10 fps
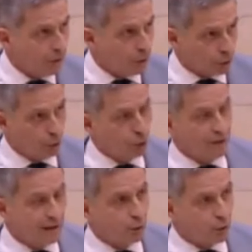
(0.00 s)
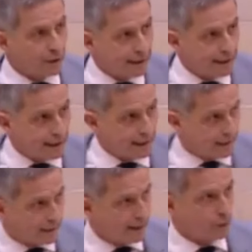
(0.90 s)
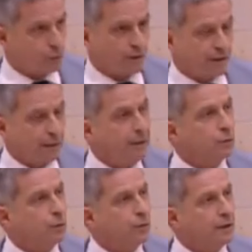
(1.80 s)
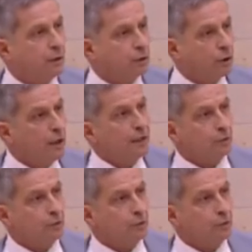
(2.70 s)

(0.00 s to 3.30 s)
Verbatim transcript: Nosotros no decimos lo que tiene que hacer. Tiene sus dictámenes jurídicos,